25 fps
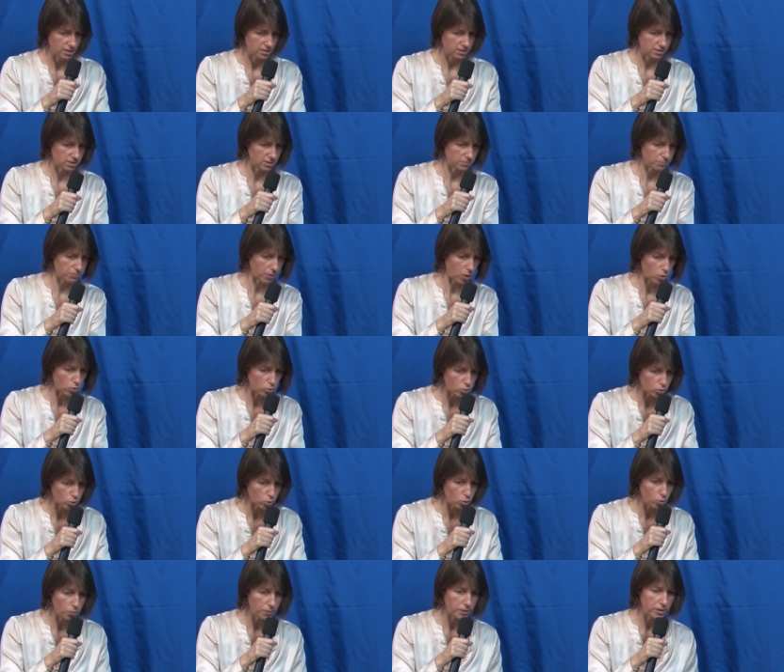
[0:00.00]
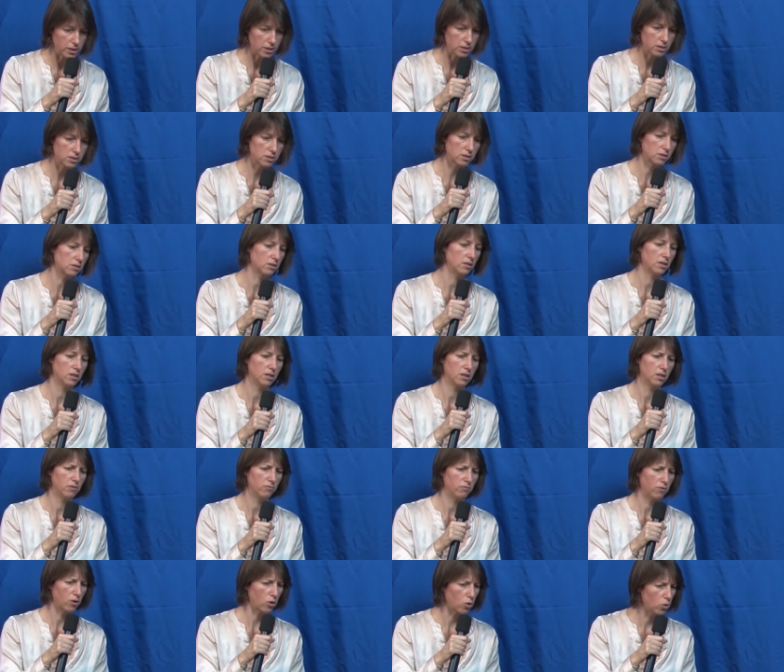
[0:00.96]
dieser Baugrube ist,
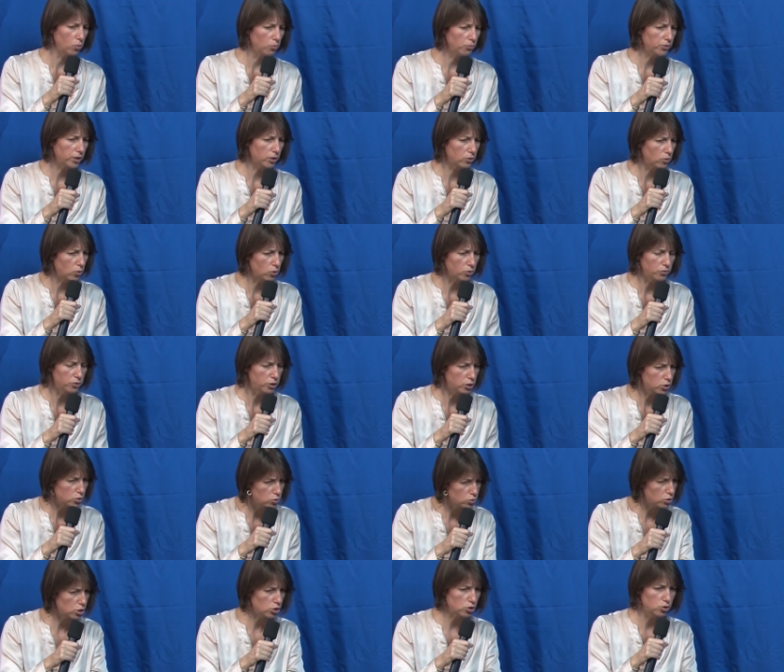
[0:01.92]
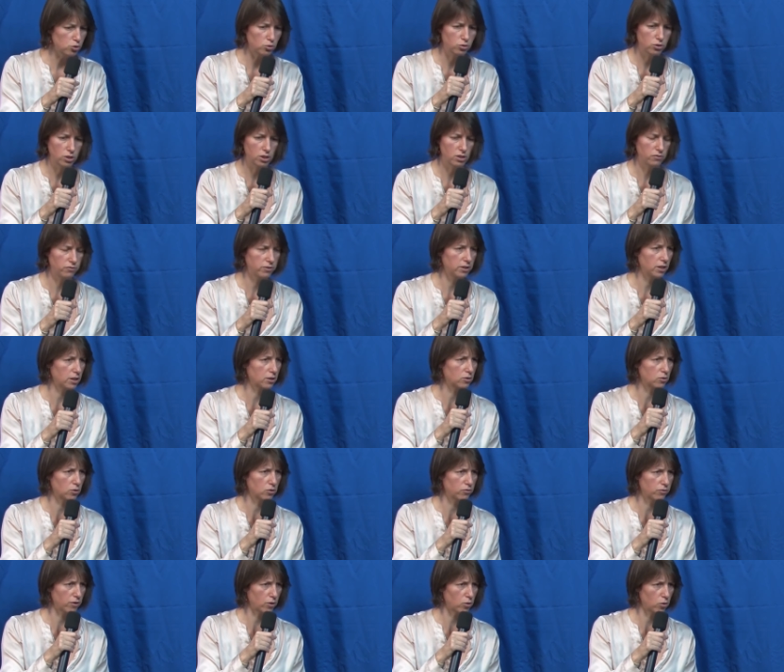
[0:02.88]
warum da noch nicht zugeschüttet wird
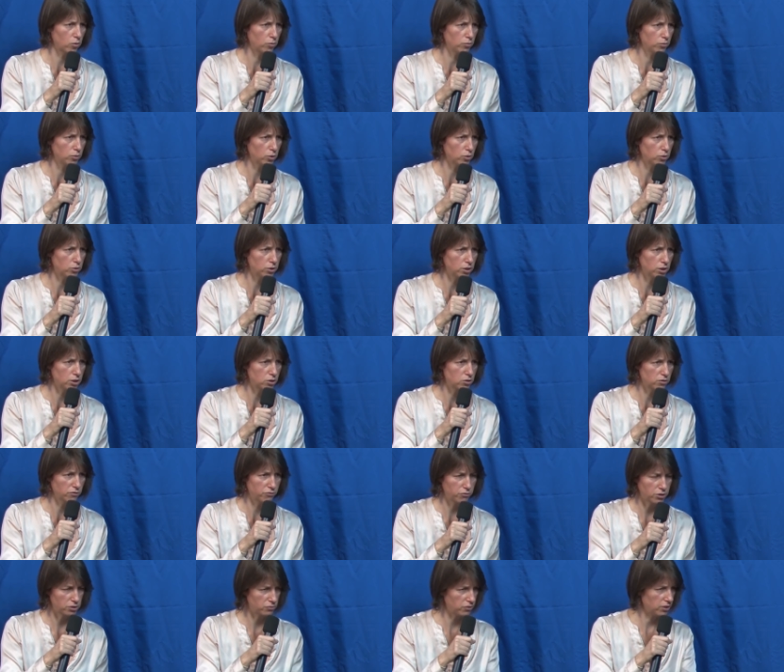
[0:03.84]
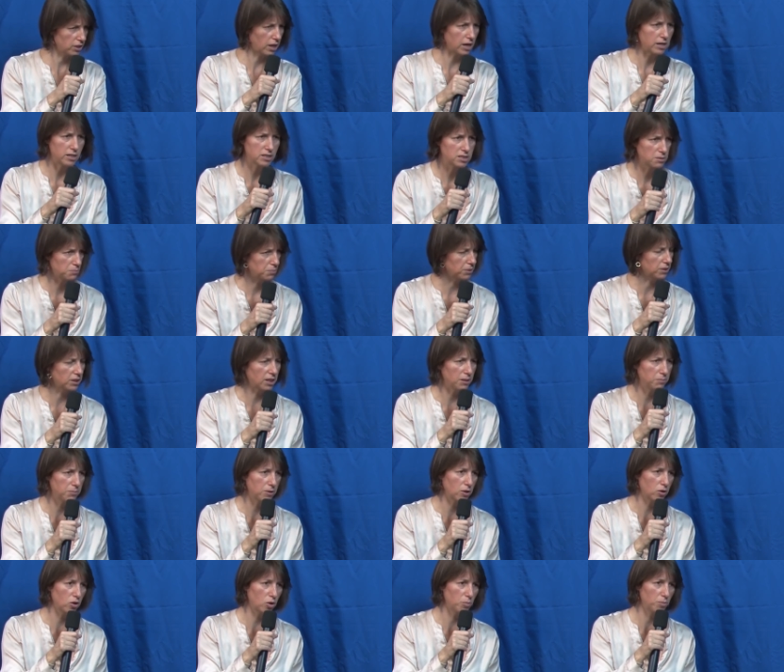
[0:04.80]
und warum noch nicht sofort wieder alles in
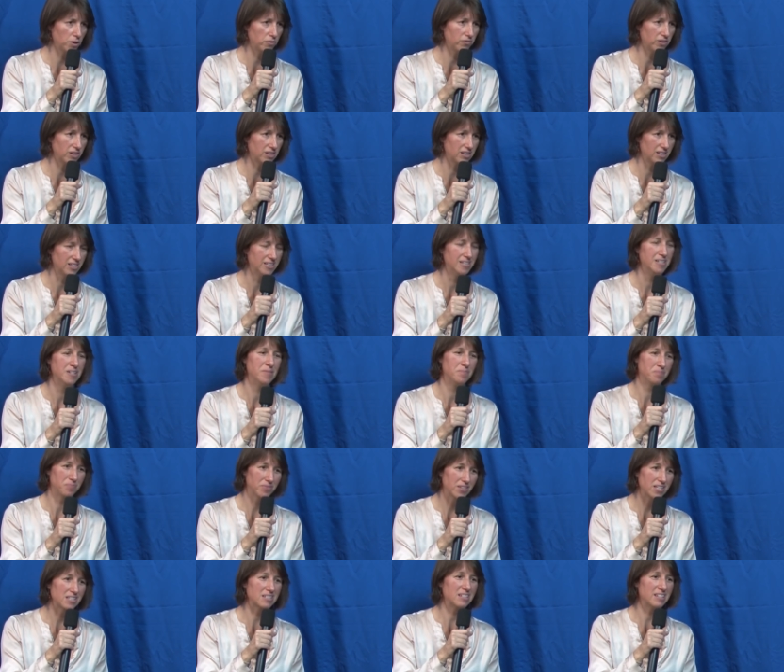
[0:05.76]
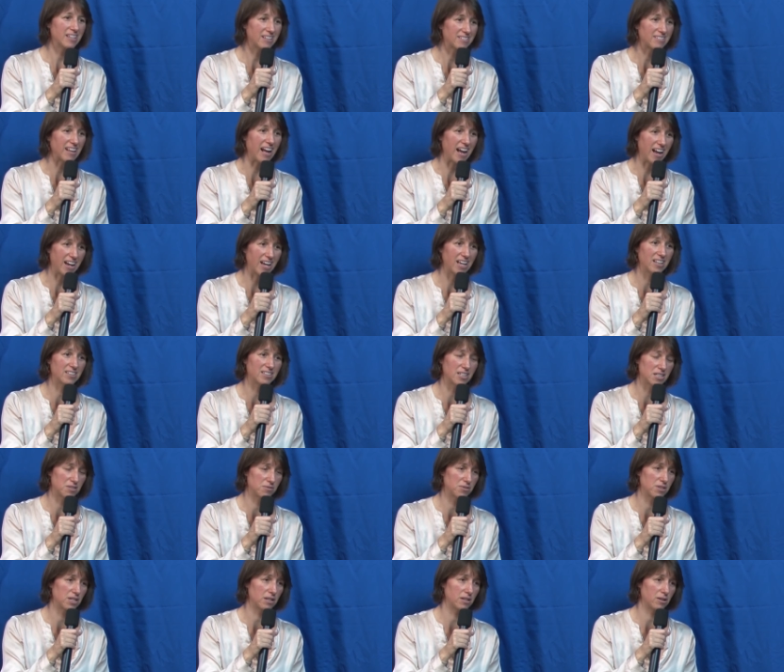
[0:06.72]
Betrieb genommen wird. Das liegt daran,
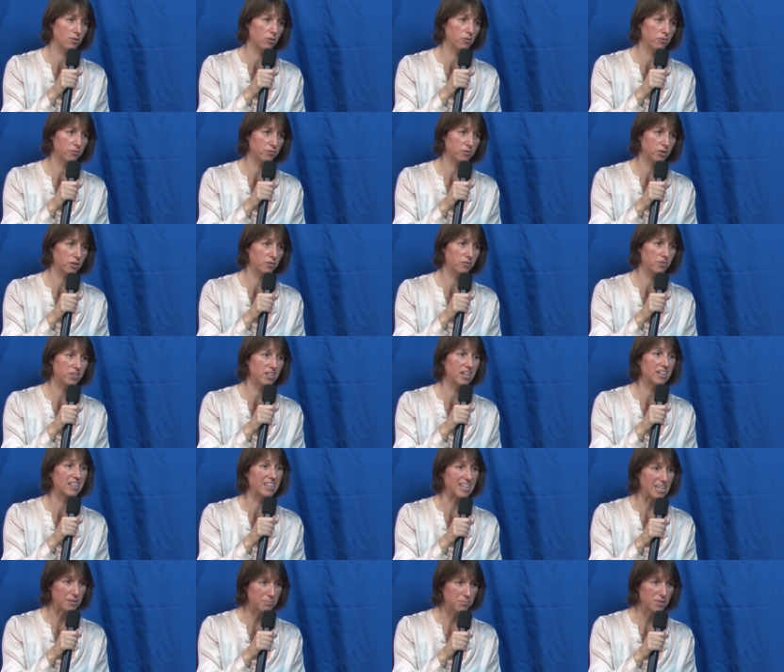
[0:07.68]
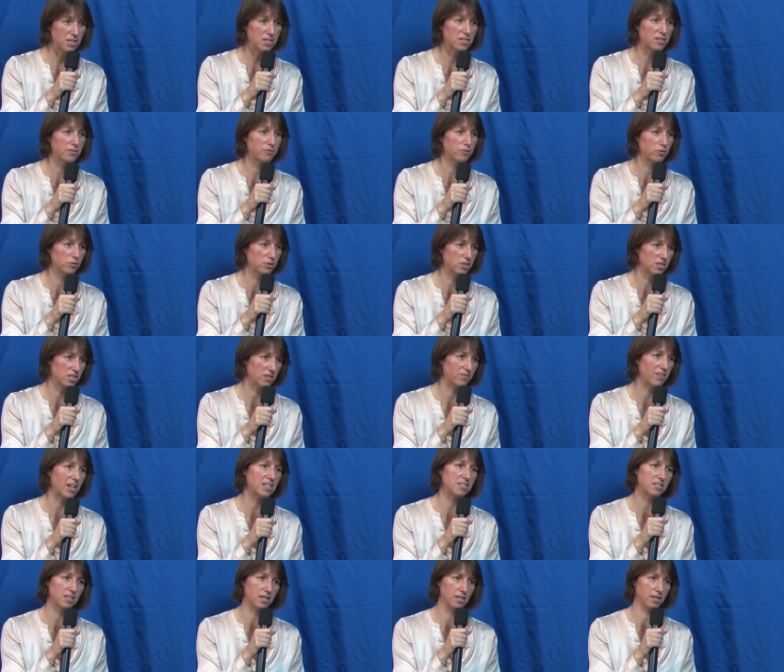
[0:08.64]
dass wir oft auf die Ergebnisse von dieser
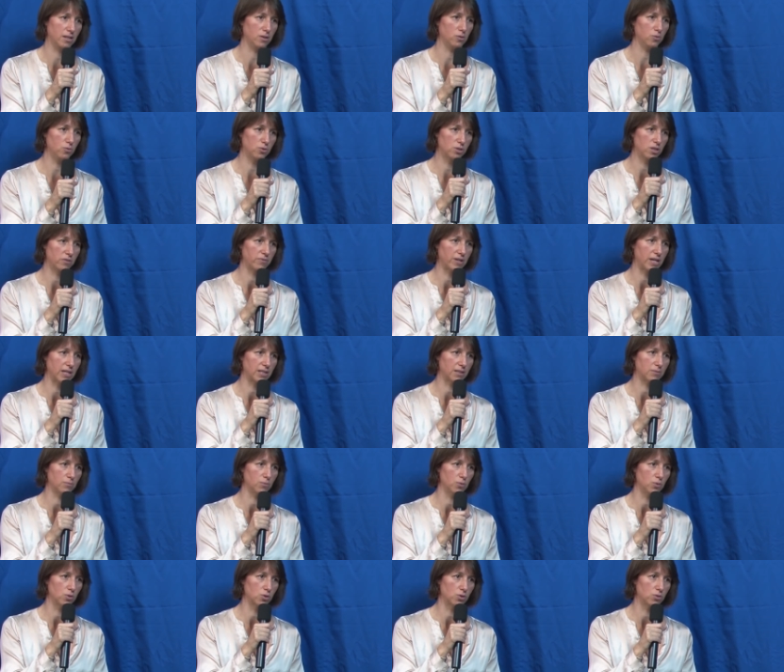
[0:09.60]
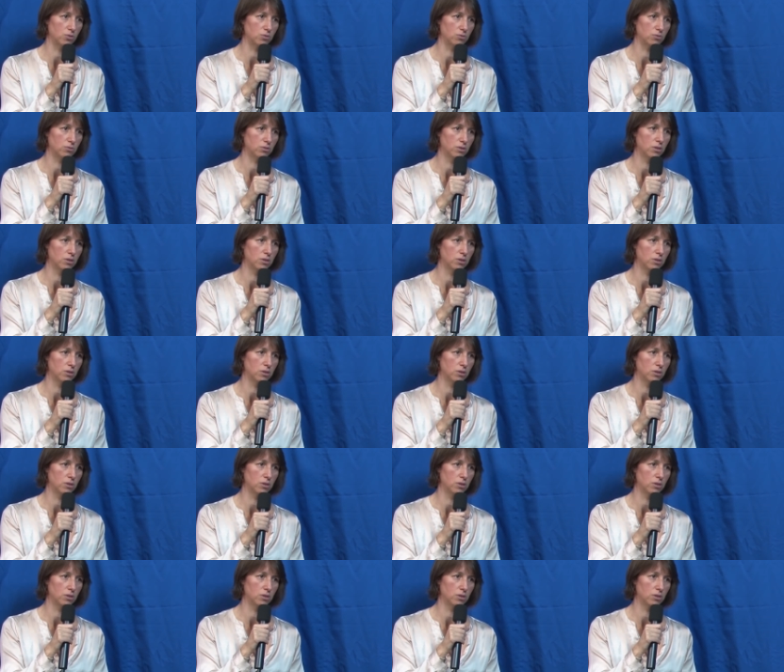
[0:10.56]
Wasseranalyse warten müssen.